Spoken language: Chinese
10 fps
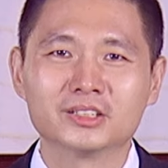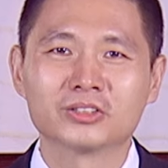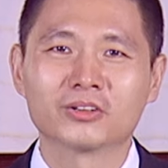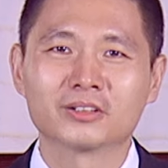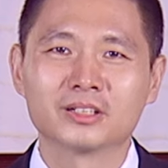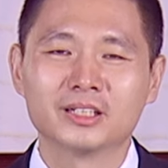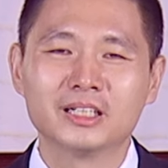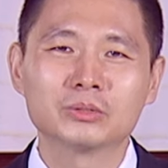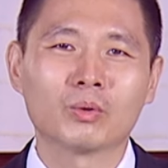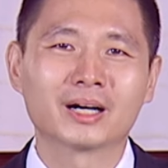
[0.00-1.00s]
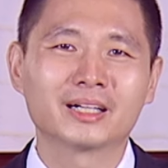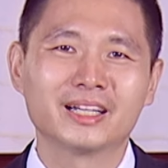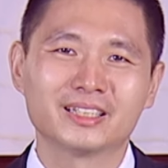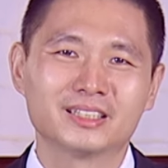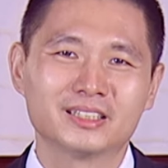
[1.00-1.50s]
中，一直往
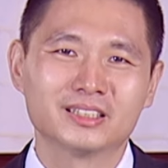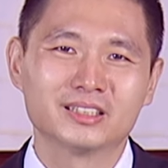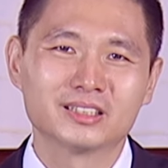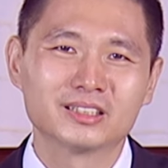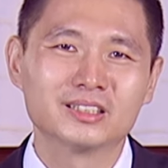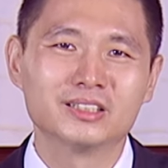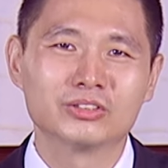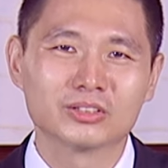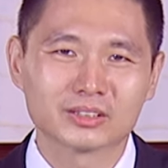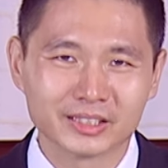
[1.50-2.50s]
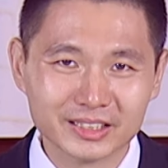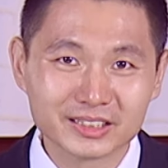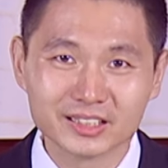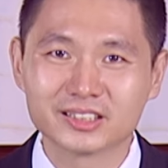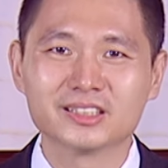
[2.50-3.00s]
内自己去提
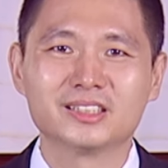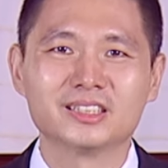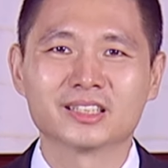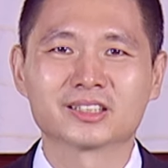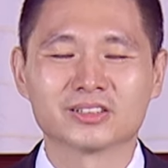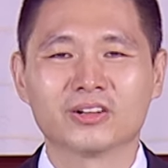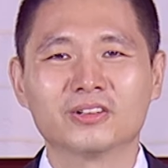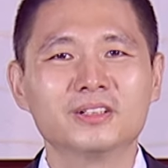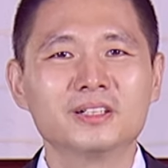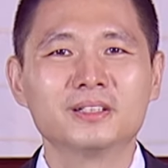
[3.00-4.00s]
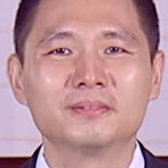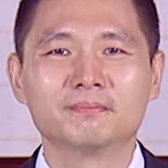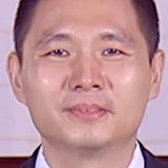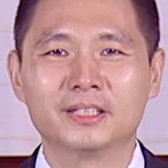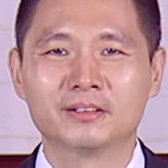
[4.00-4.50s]
升自己的时候，
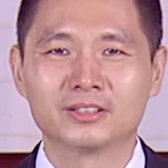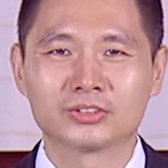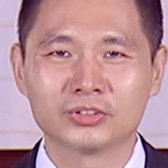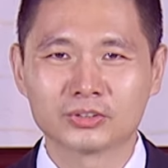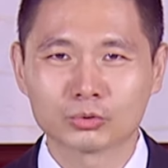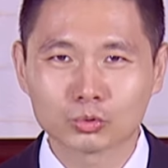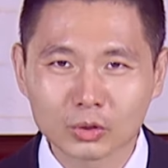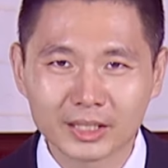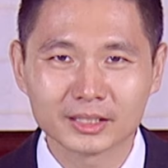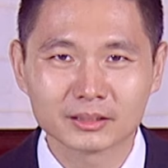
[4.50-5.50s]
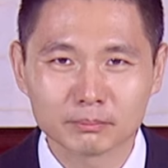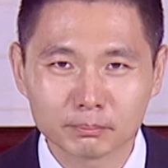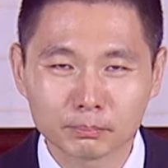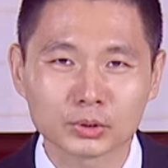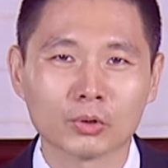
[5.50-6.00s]
你会去对
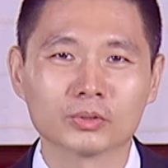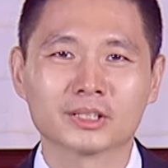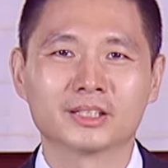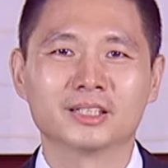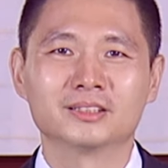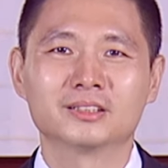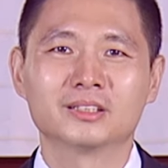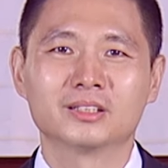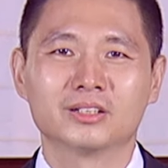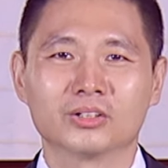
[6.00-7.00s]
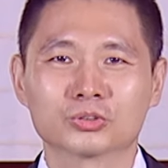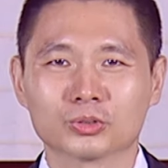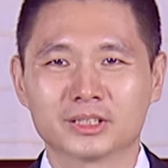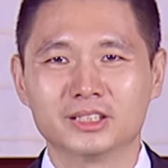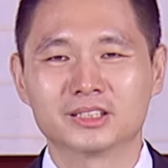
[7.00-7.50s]
不同的人有所
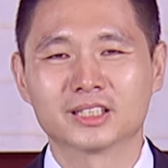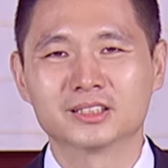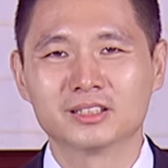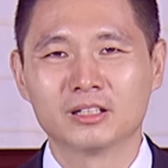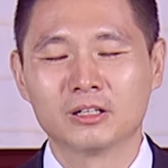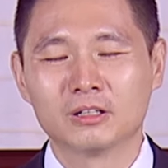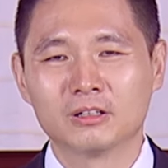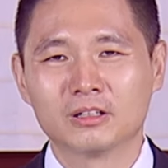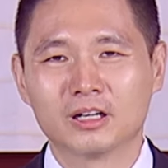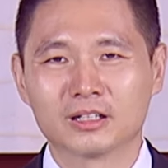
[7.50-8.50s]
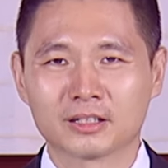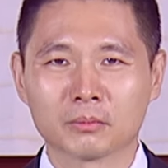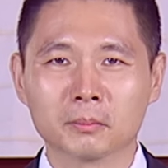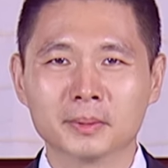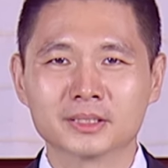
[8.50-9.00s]
提升。好，那
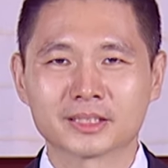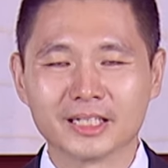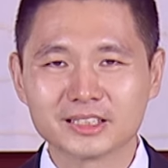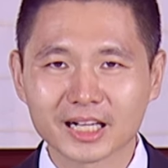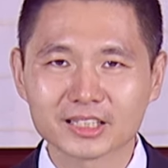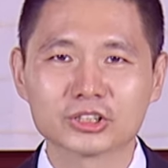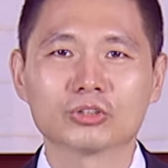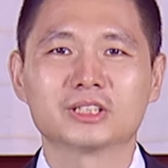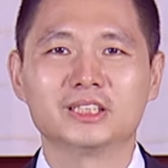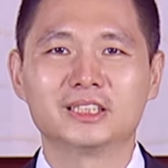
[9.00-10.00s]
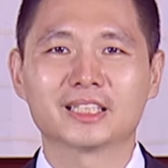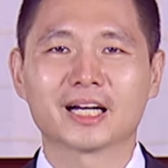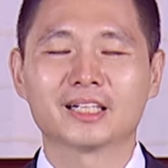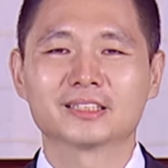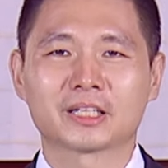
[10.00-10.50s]
我们等一下休息一
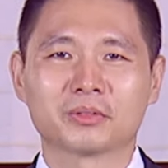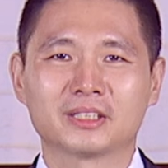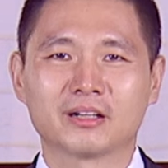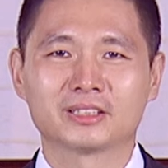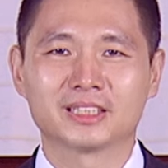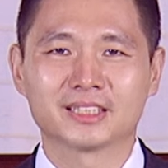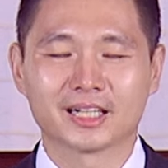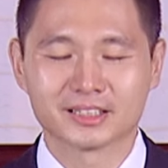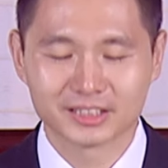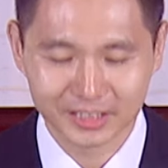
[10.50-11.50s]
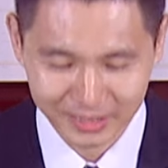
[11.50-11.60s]
下，再回到现场。谢谢